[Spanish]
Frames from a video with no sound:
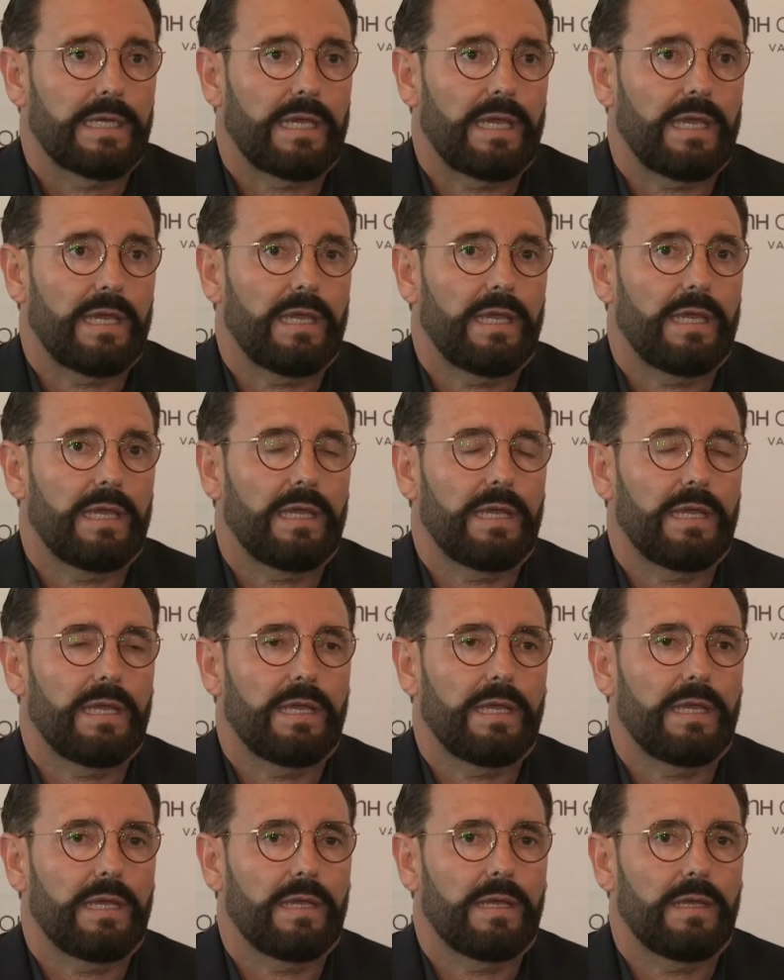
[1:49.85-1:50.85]

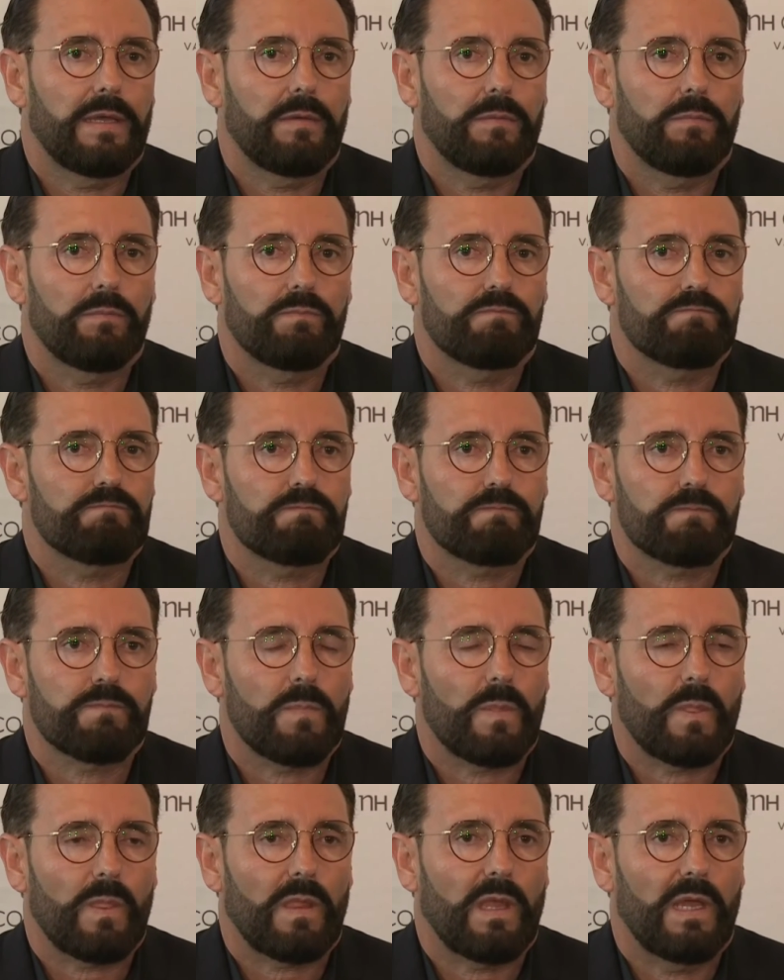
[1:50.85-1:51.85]
que
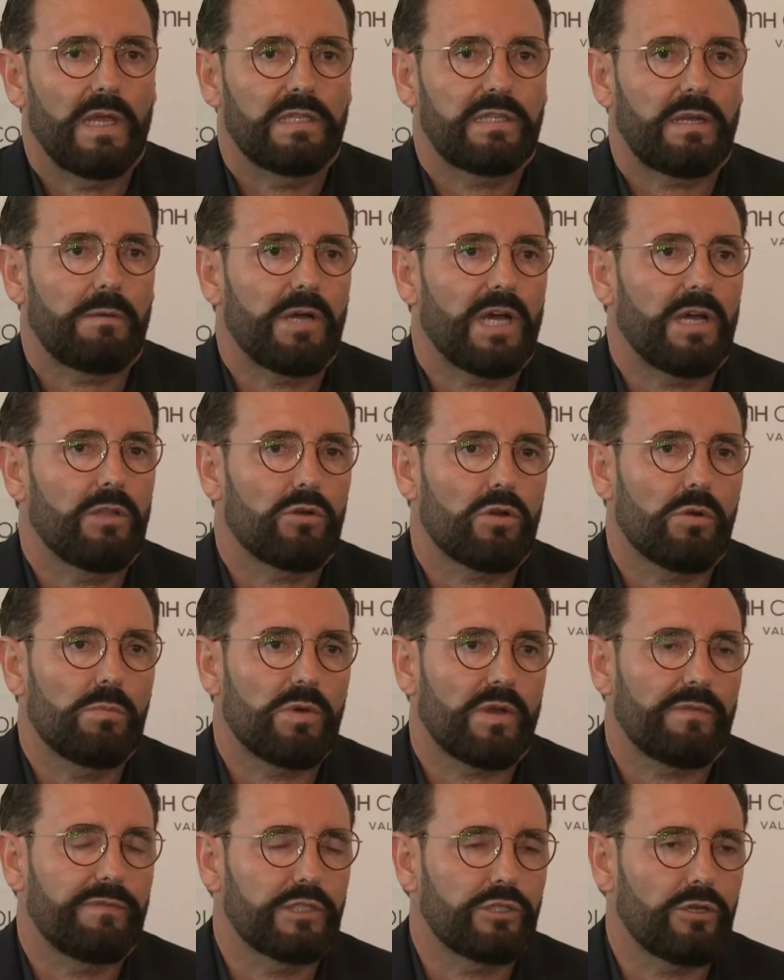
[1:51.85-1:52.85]
mm, he trabajado con
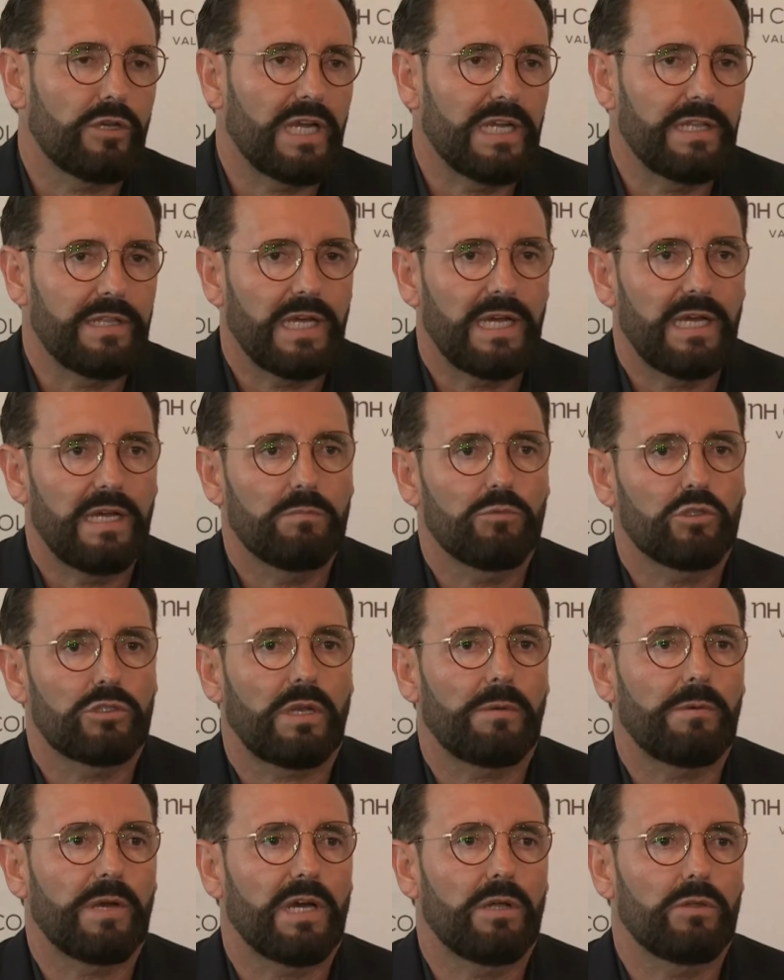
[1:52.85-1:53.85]
profesionalidad, hemos
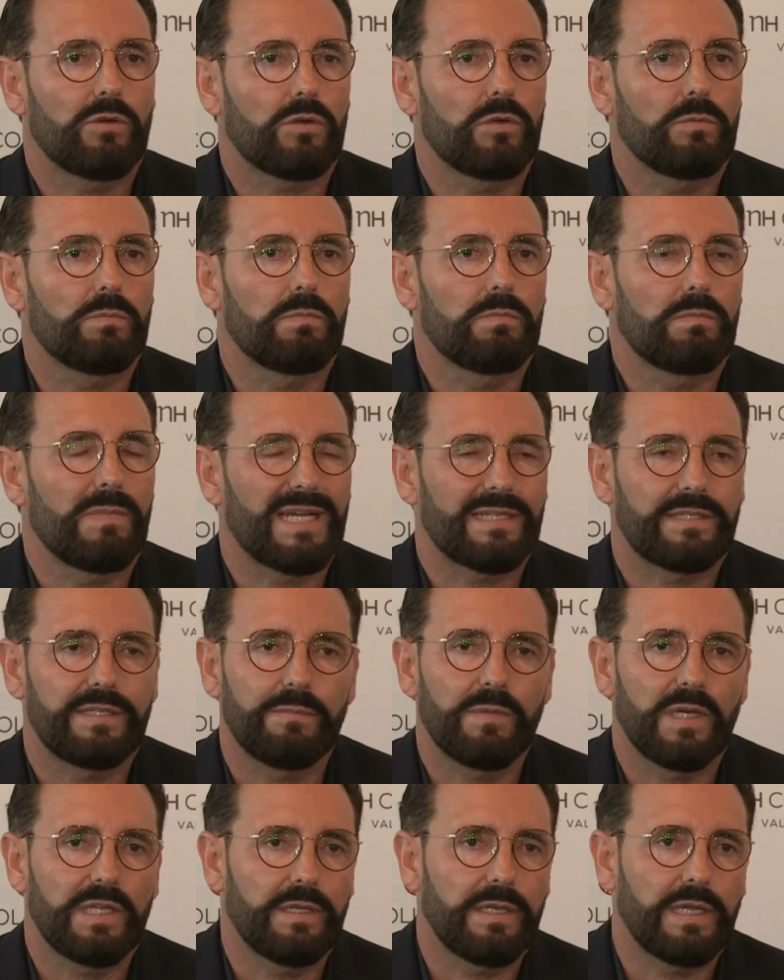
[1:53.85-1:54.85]
trabajado con
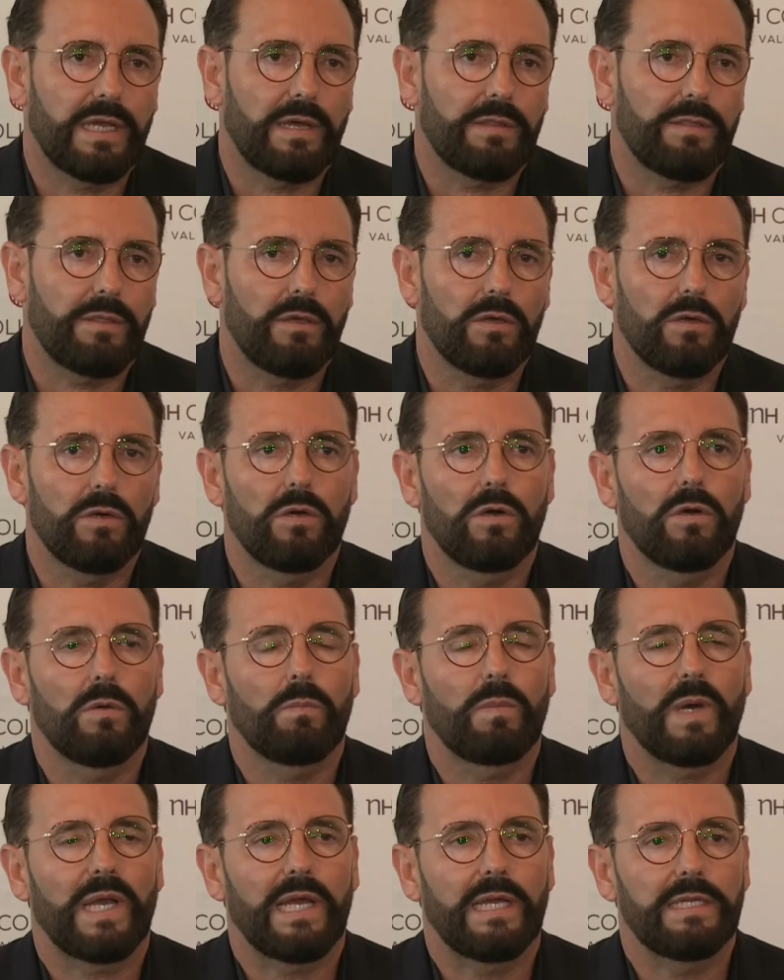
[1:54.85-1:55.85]
máxima
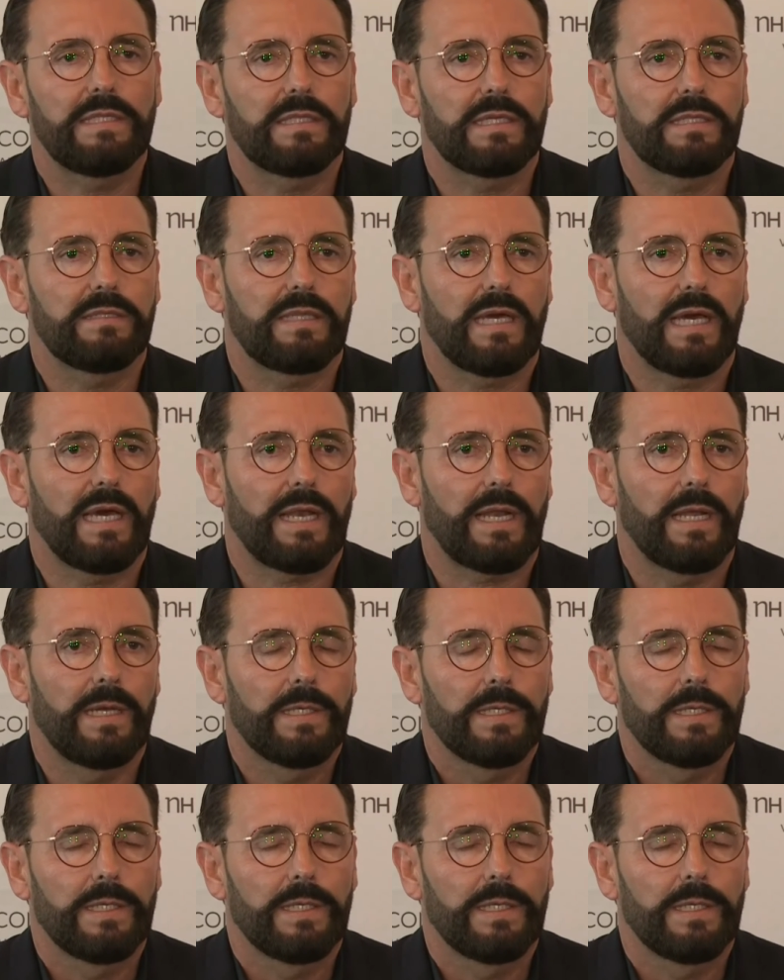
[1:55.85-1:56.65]
dedicación para intentar